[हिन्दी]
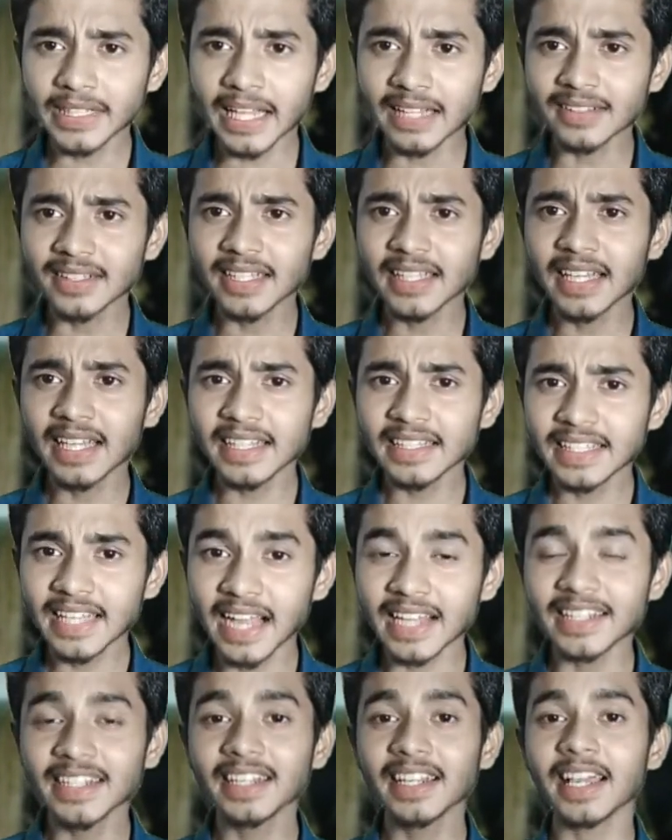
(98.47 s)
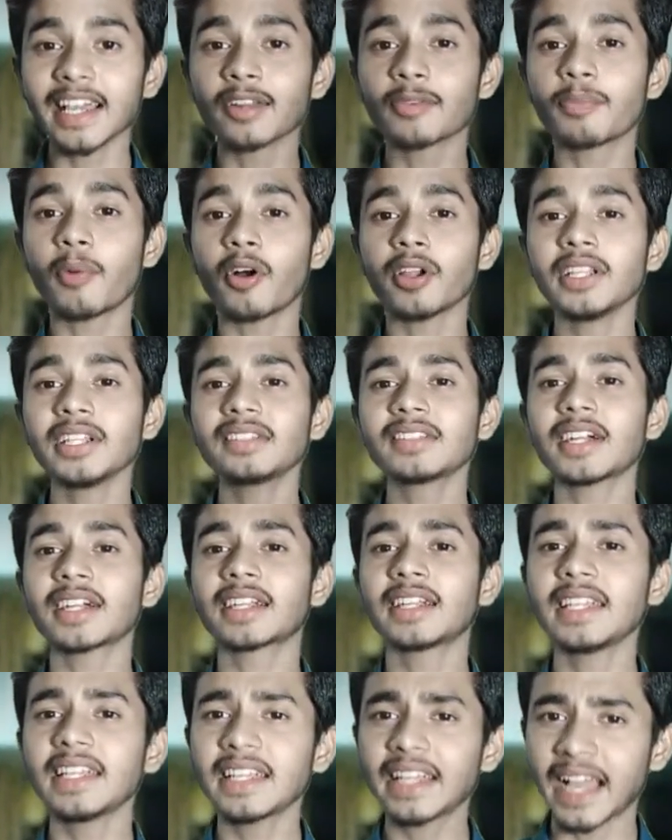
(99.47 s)
बताते हैं कि आखिर एरोपोनिक
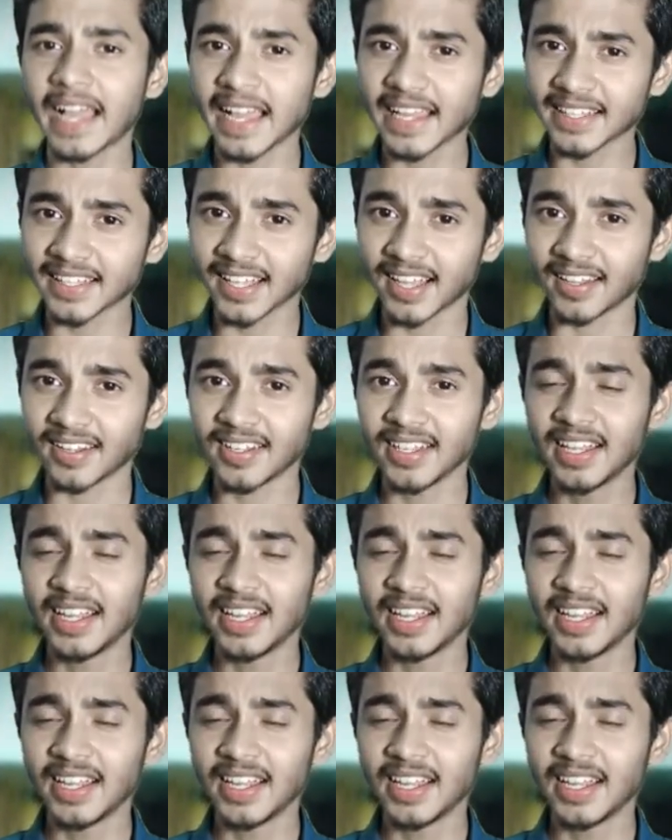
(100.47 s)
तकनीक है क्या